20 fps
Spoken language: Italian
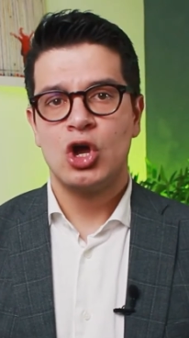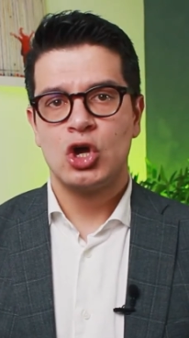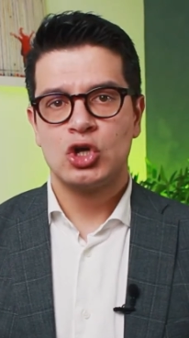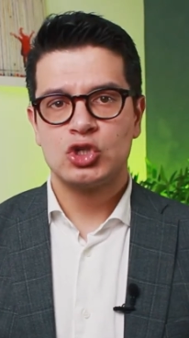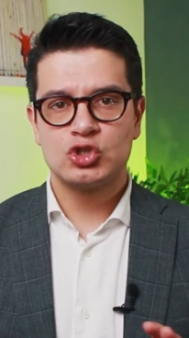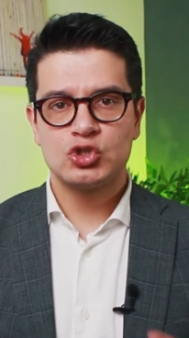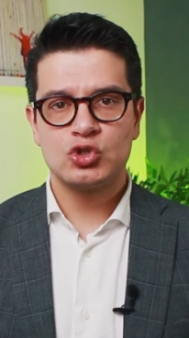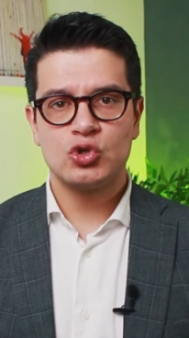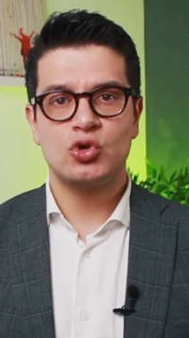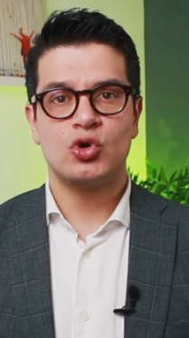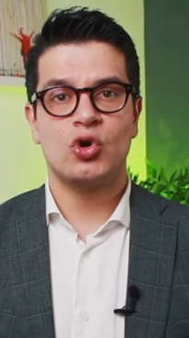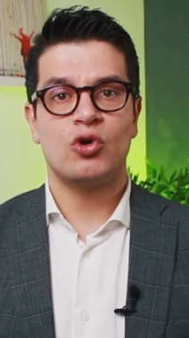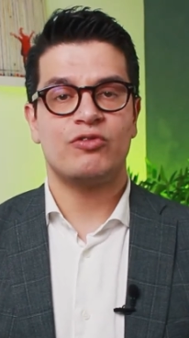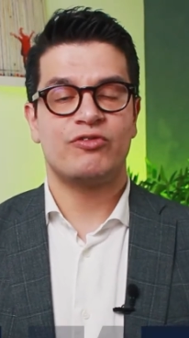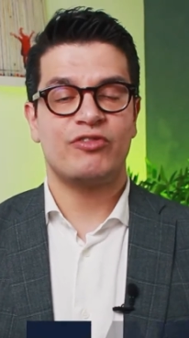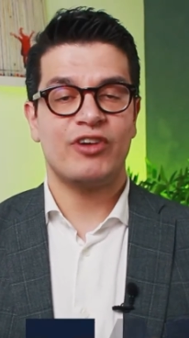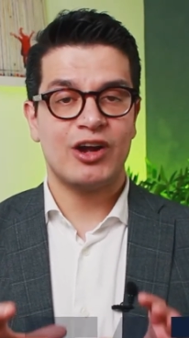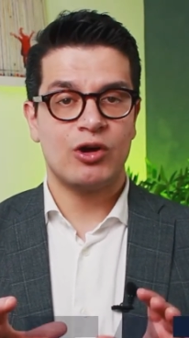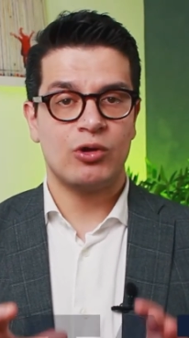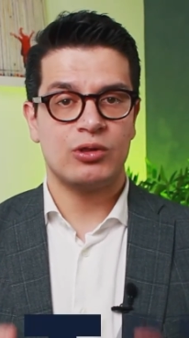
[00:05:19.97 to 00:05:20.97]
sono
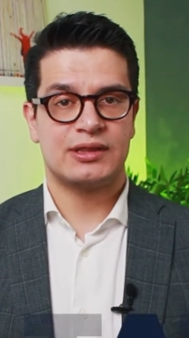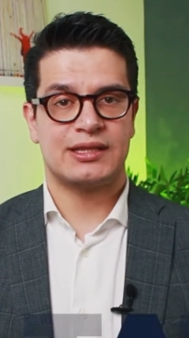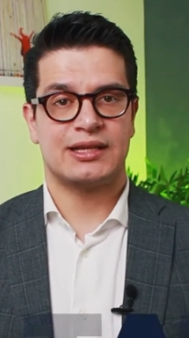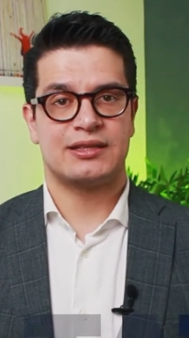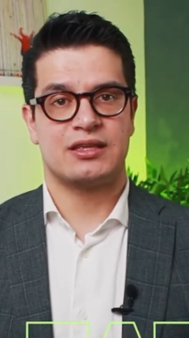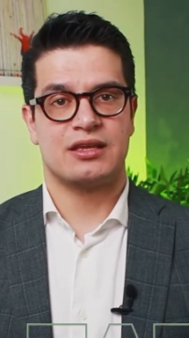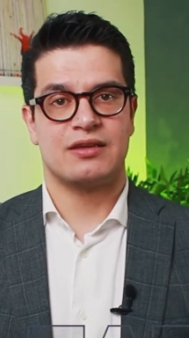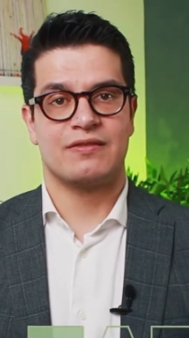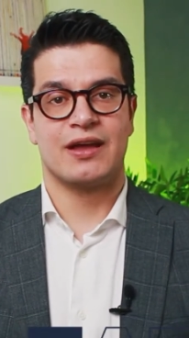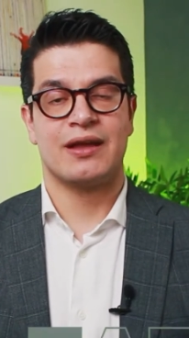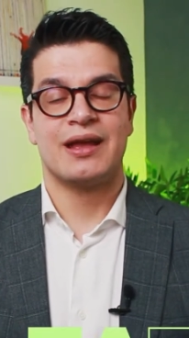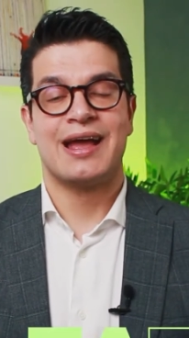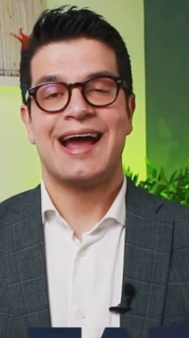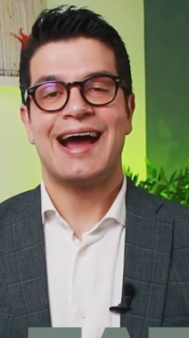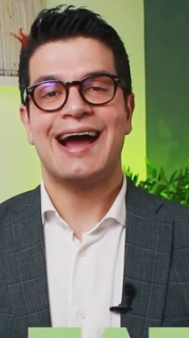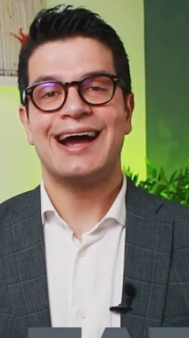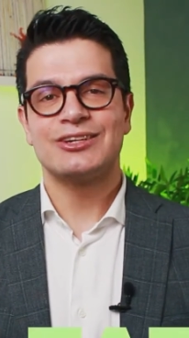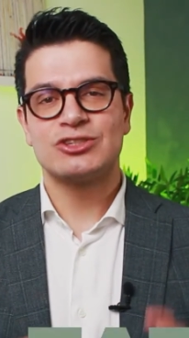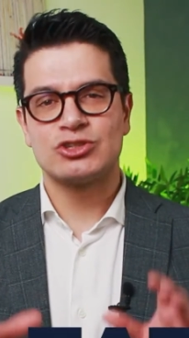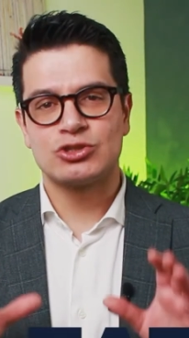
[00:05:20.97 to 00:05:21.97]
facoltative,
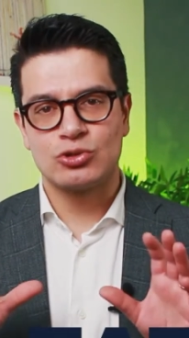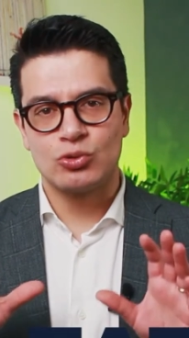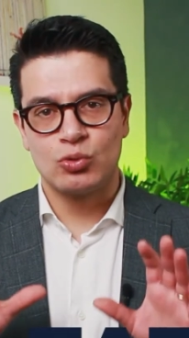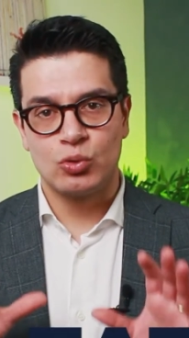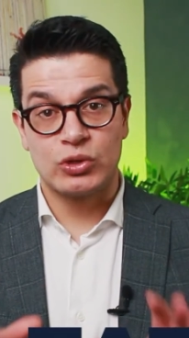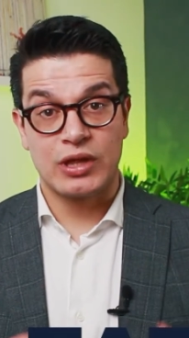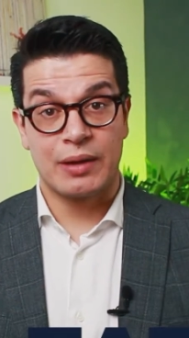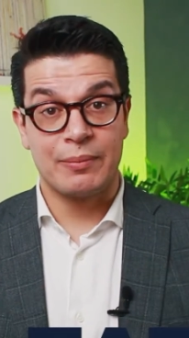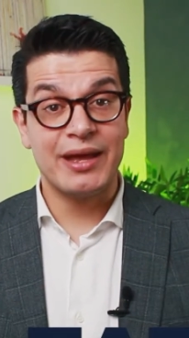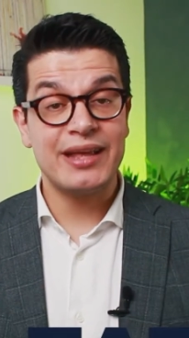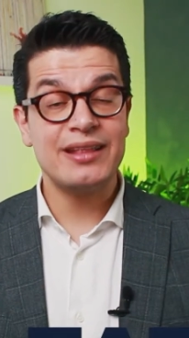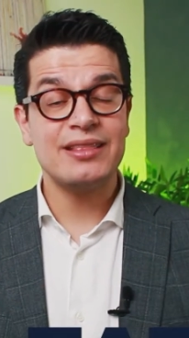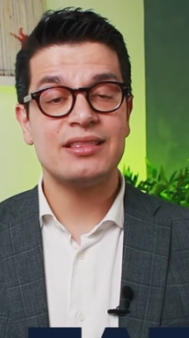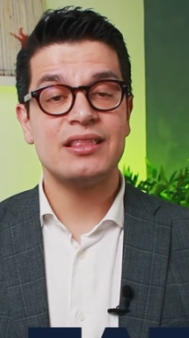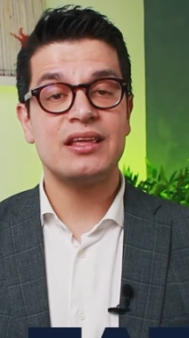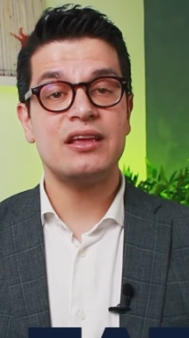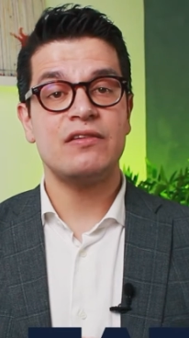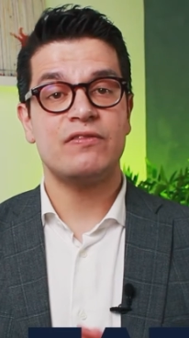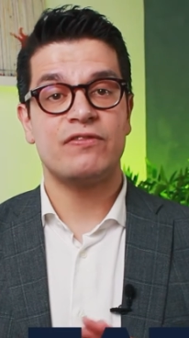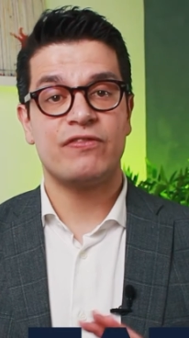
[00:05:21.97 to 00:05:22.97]

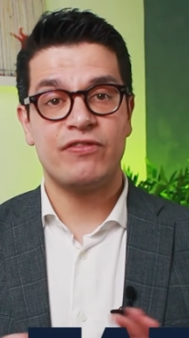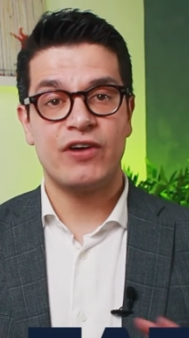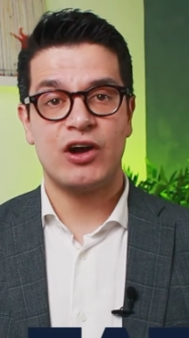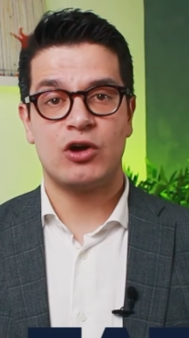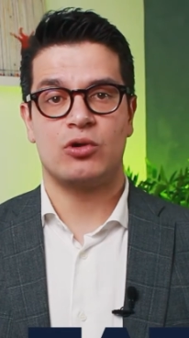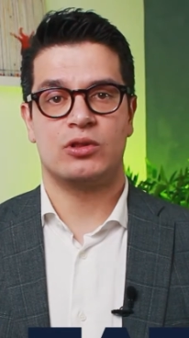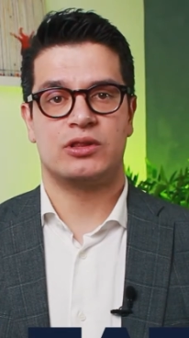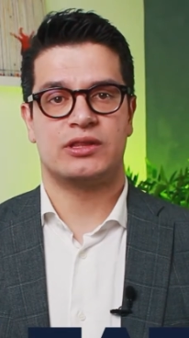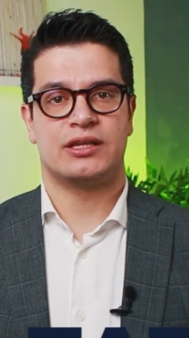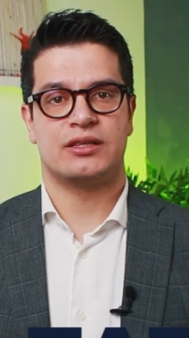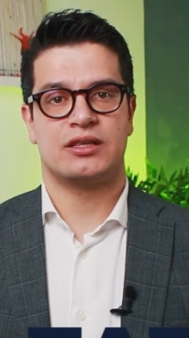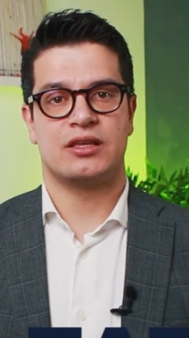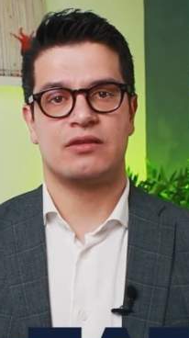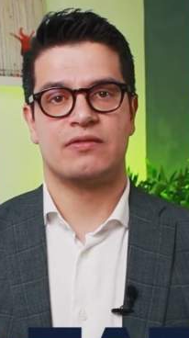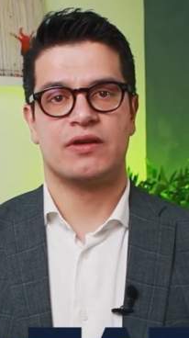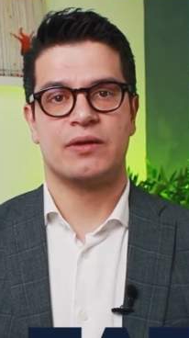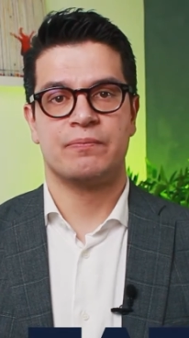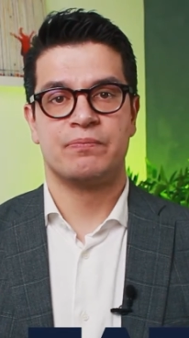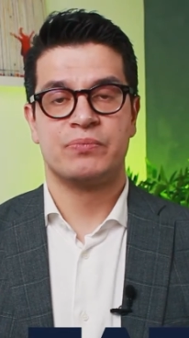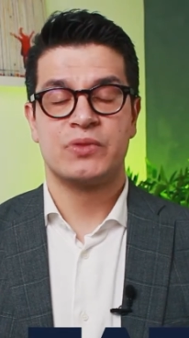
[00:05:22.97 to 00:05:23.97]
assolutamente
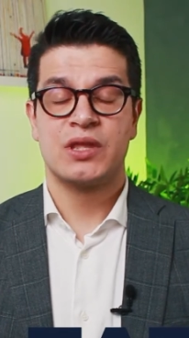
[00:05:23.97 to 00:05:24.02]
facoltative.